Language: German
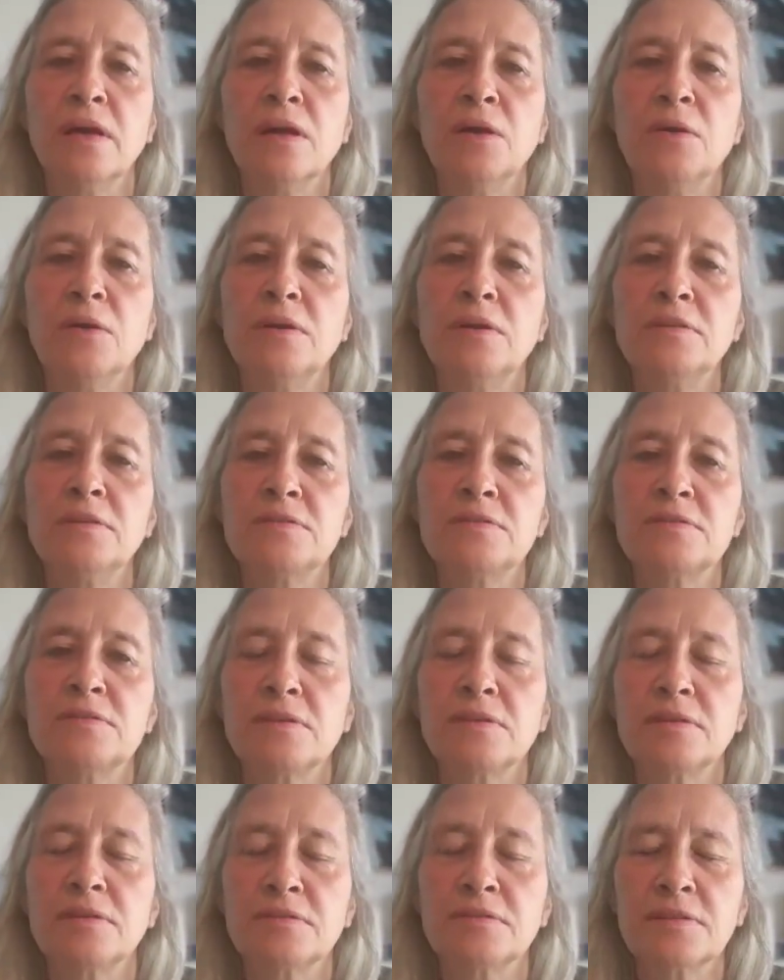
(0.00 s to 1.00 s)
Und
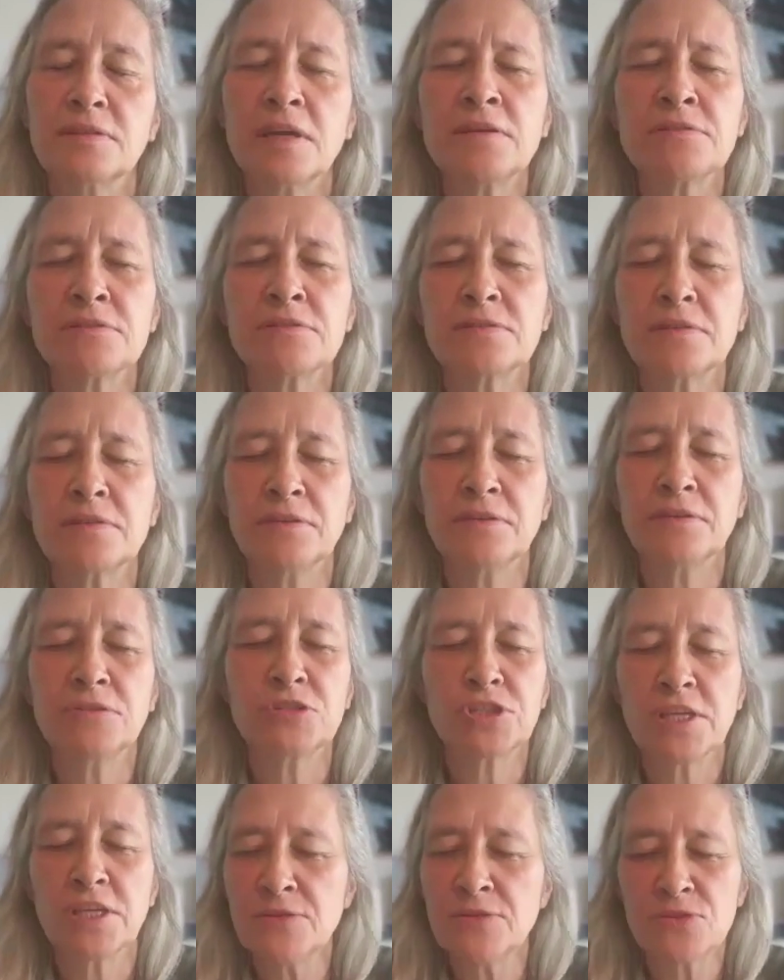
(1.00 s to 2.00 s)
das
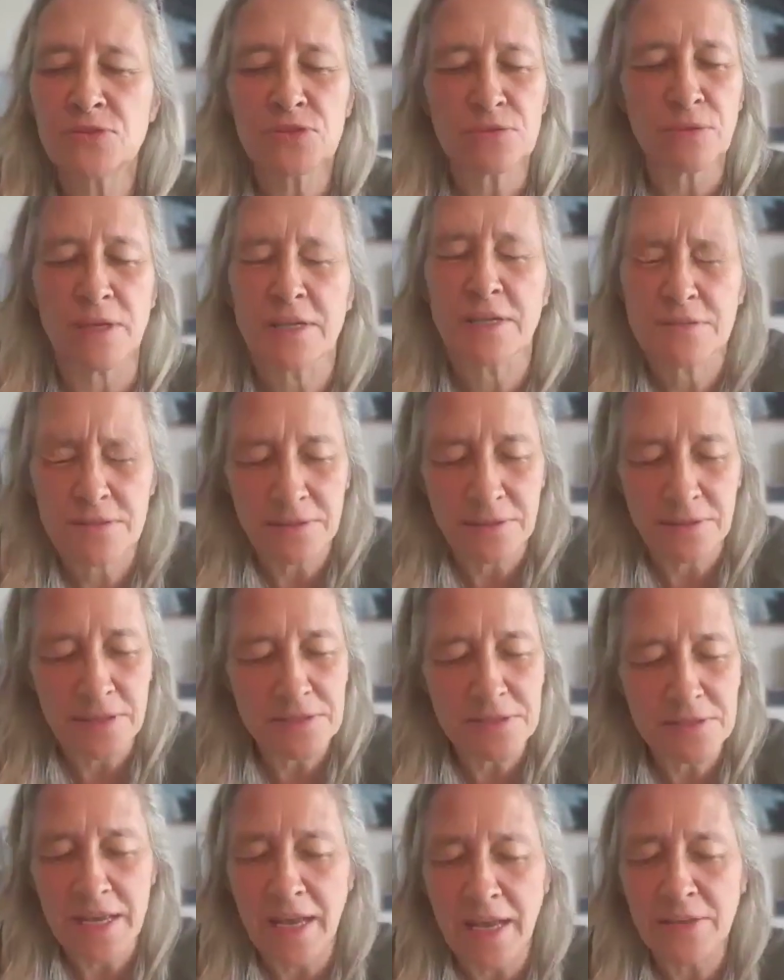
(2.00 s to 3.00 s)
geschehen zu lassen,
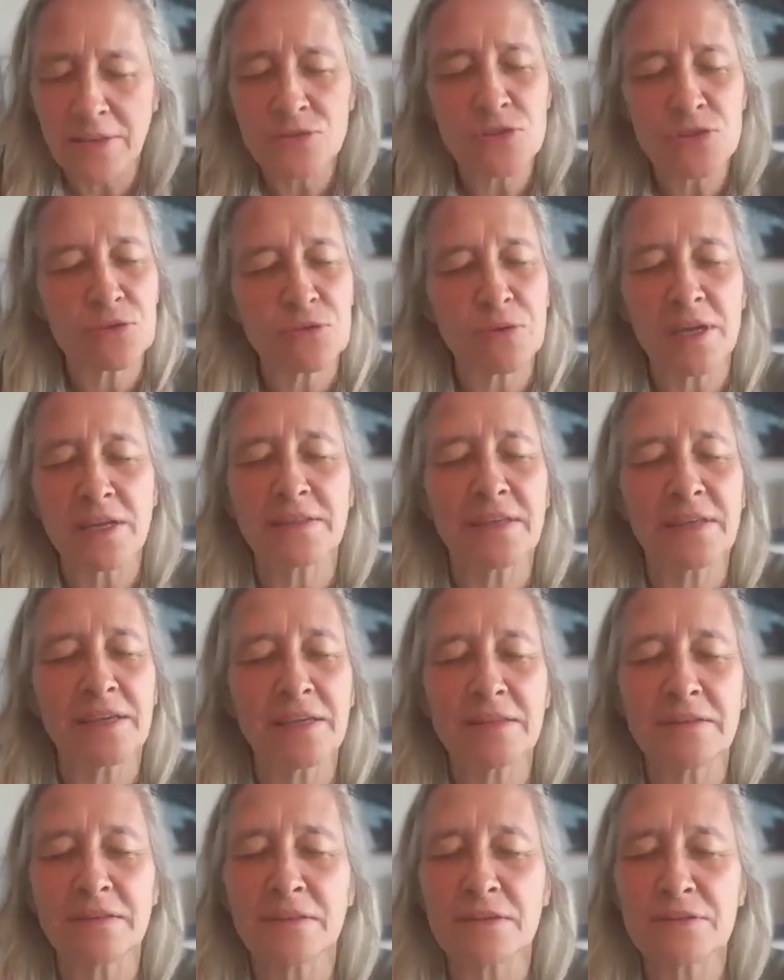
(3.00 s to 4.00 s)
das
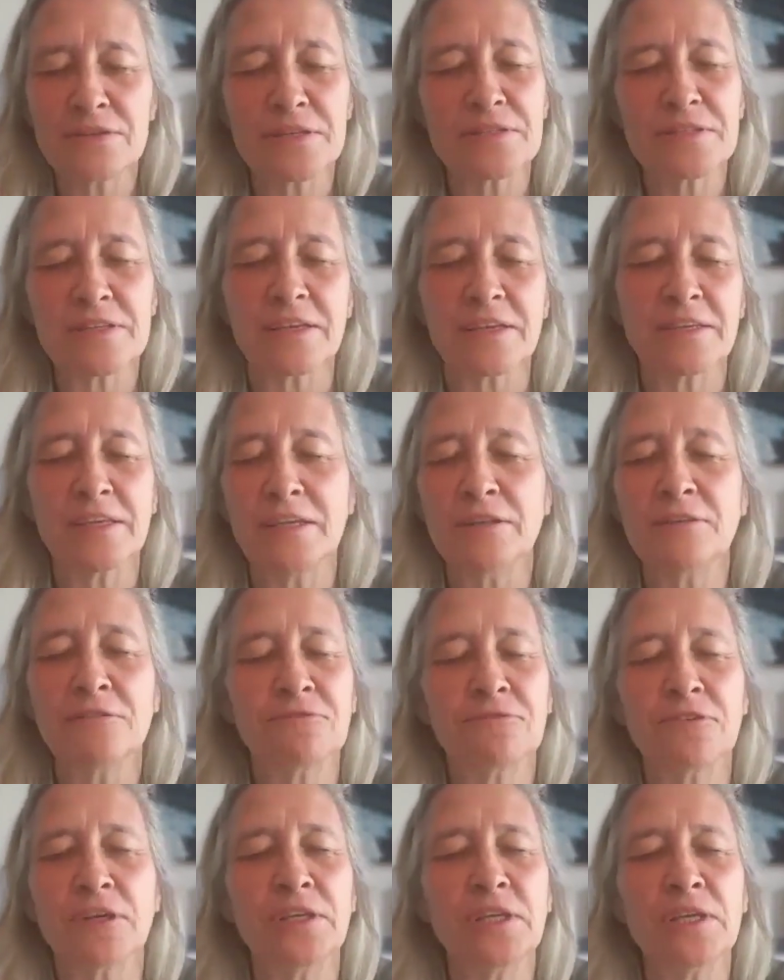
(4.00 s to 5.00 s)
anzuerkennen, das ist ja jede
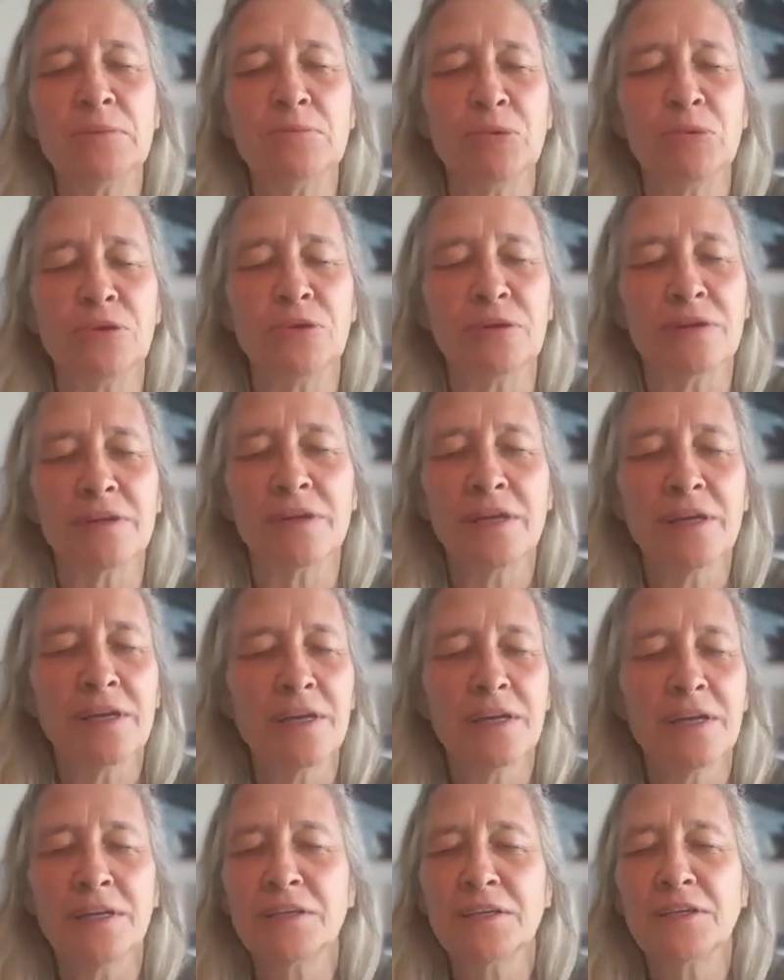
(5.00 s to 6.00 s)
Vergebung.
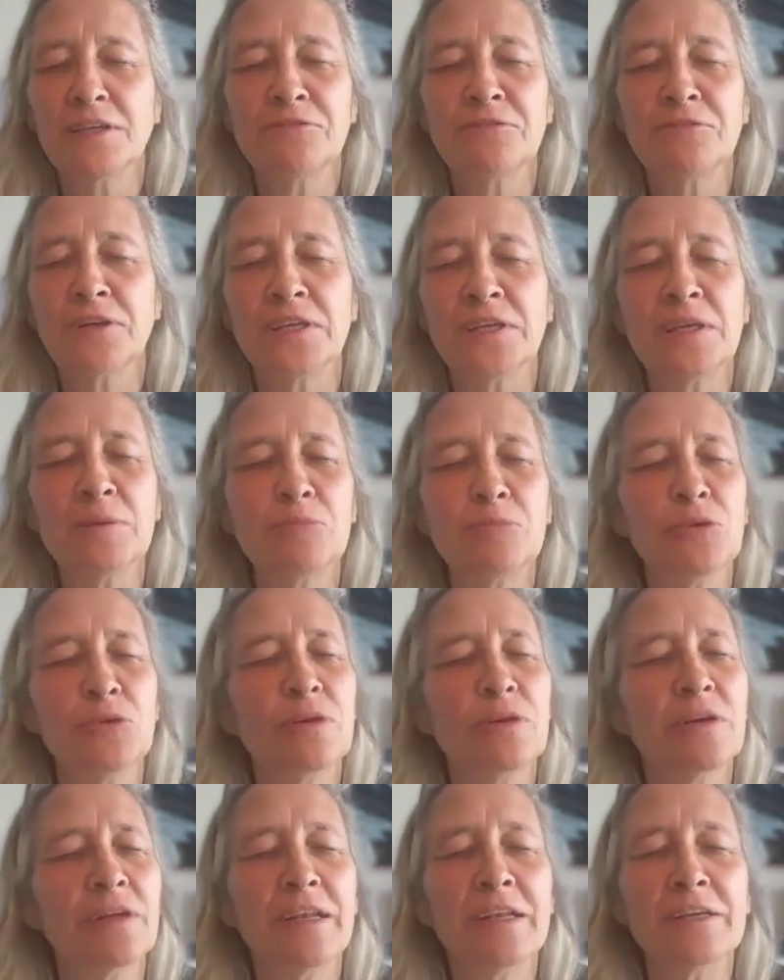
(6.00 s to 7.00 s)
Jede
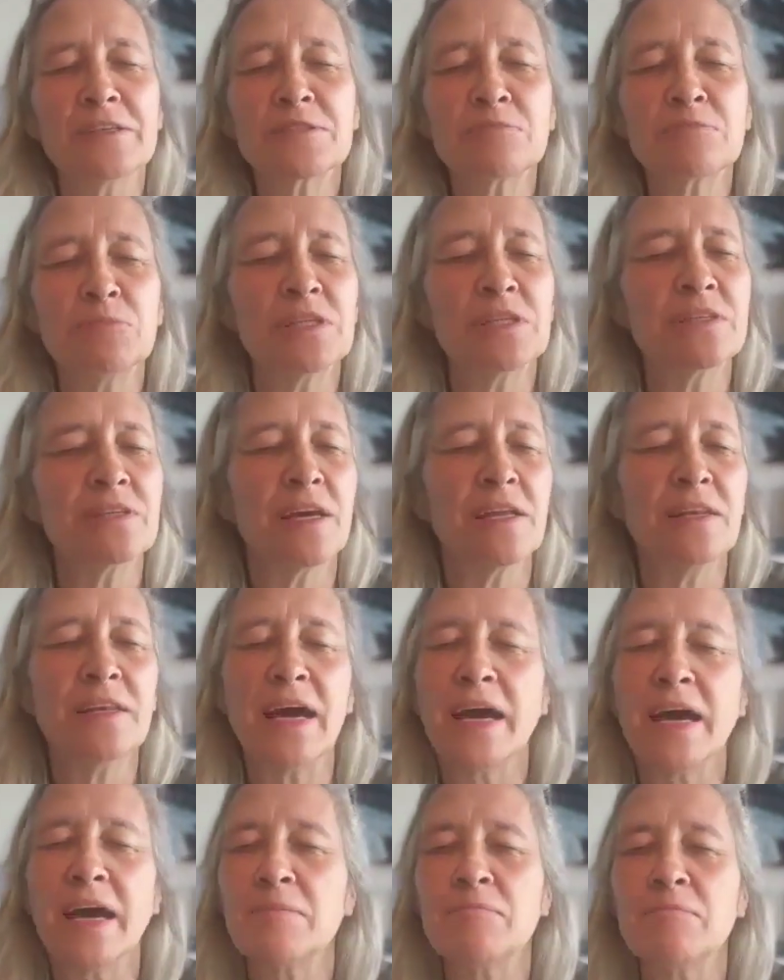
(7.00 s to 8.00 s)
Vergebung lässt mich ja
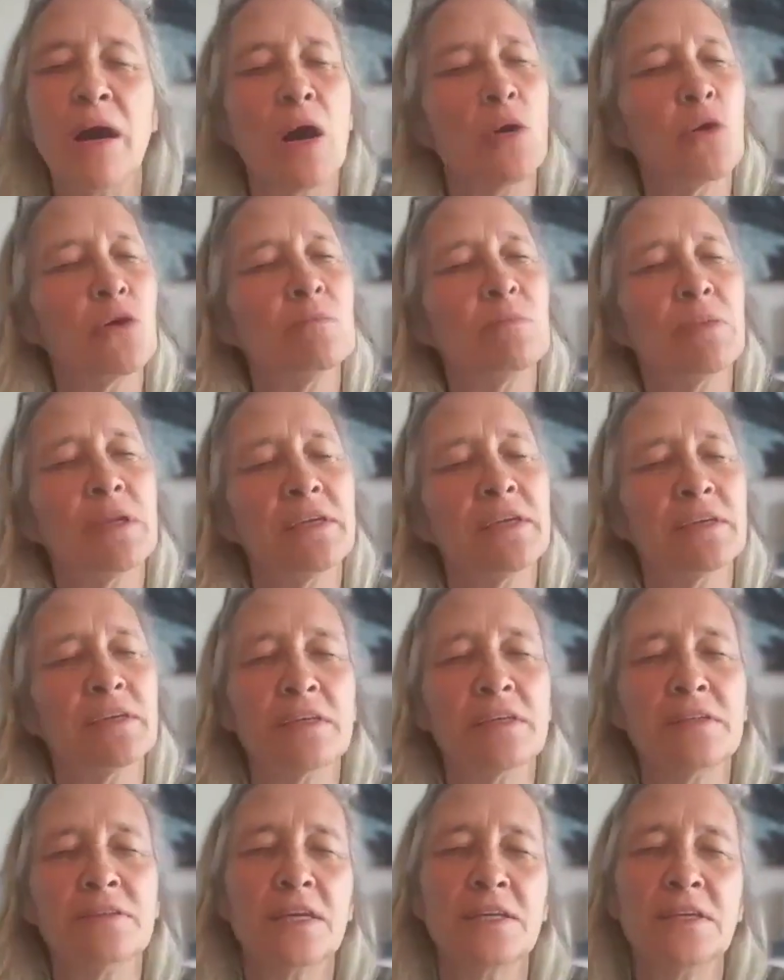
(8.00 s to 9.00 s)
in einem
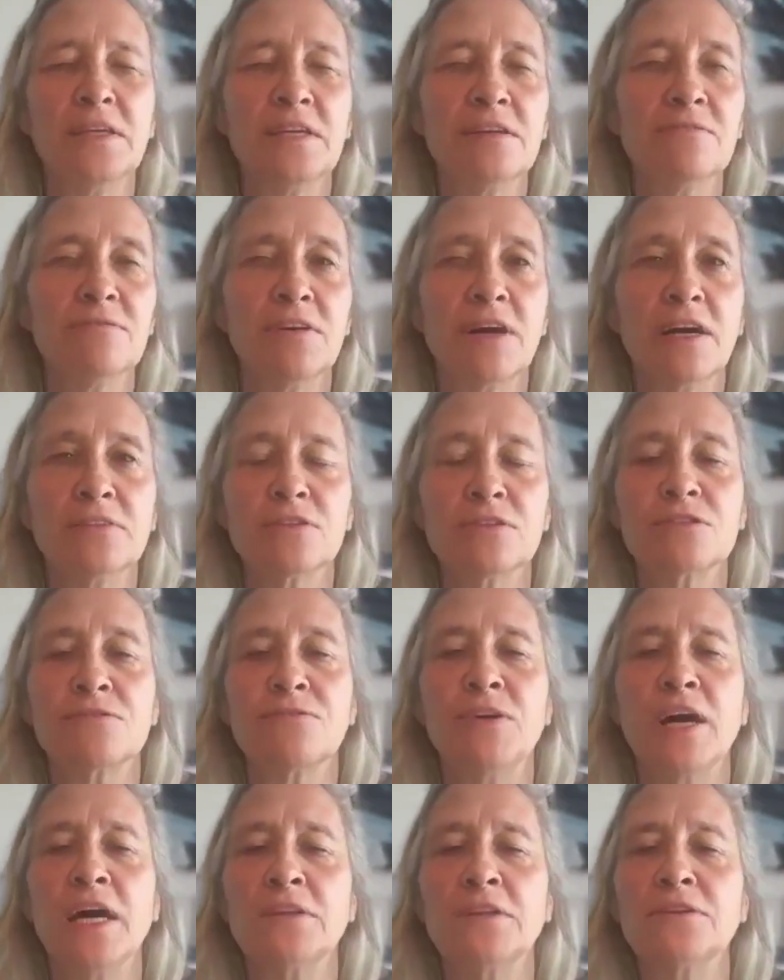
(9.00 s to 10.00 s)
Augenblick in der Gegenwart
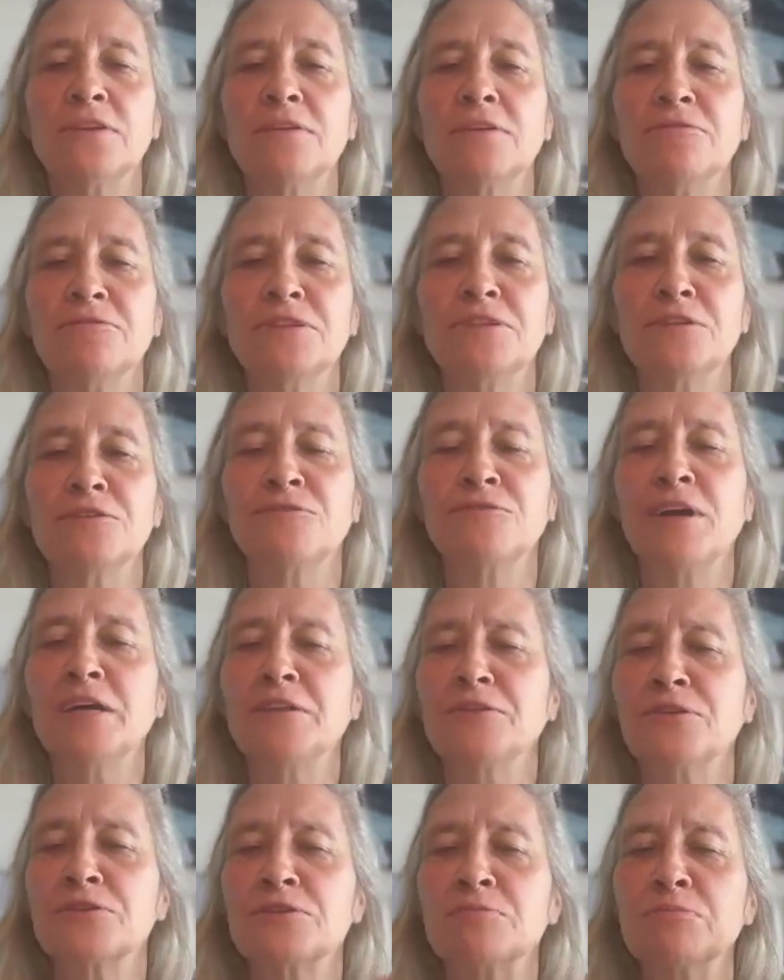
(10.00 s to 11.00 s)
des, des
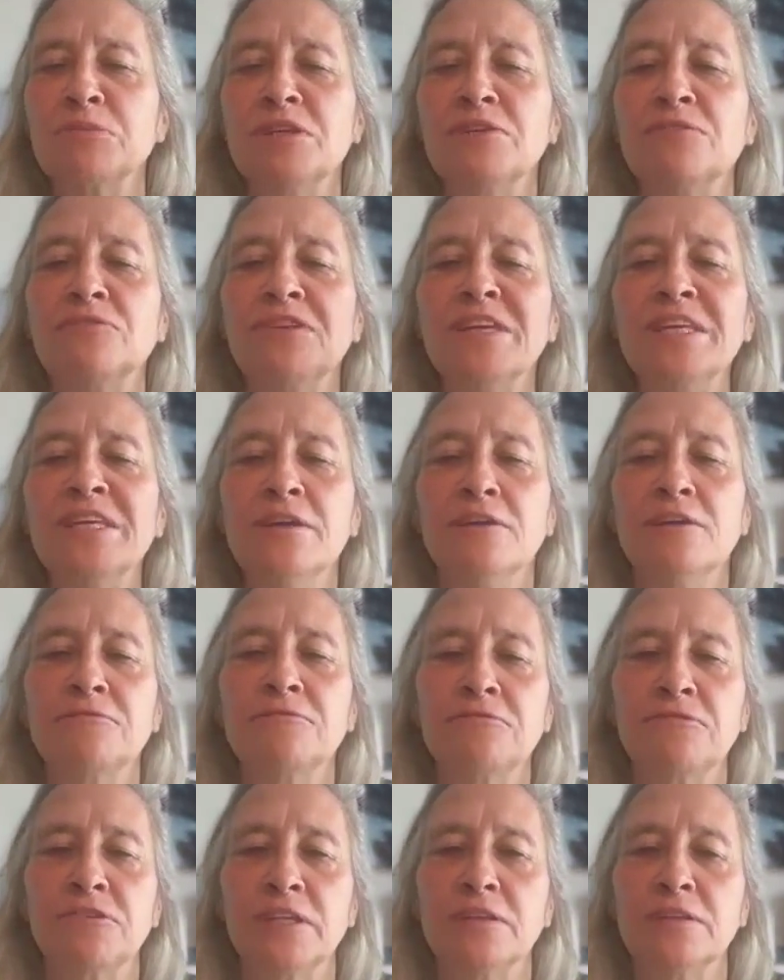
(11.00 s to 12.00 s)
Vaters mich
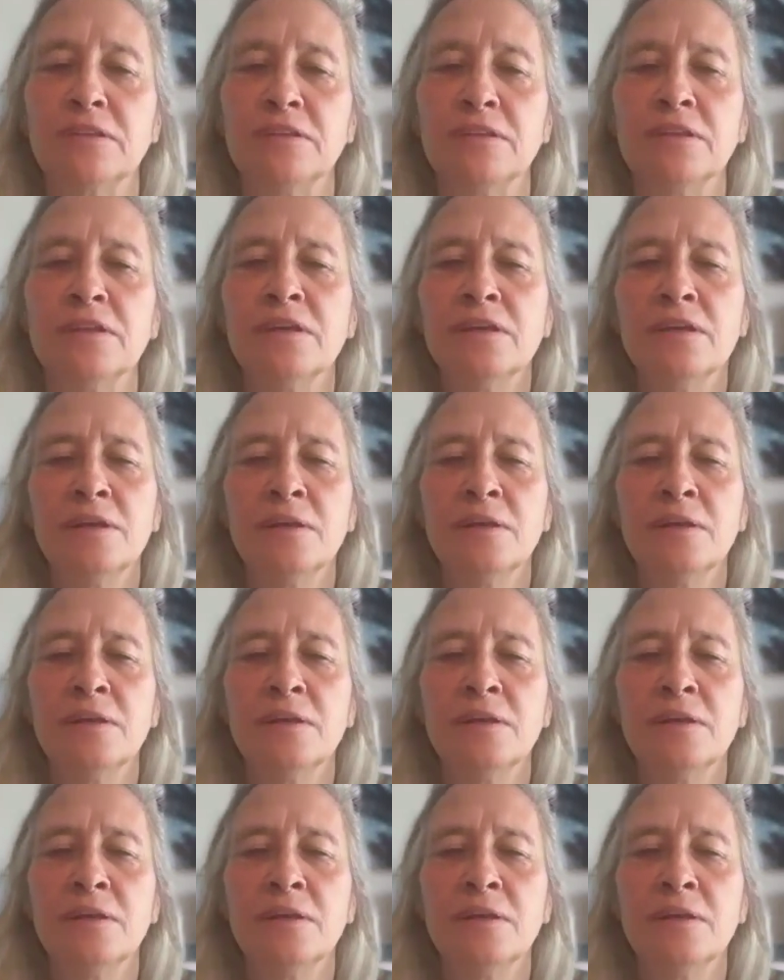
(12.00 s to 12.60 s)
wiederfinden.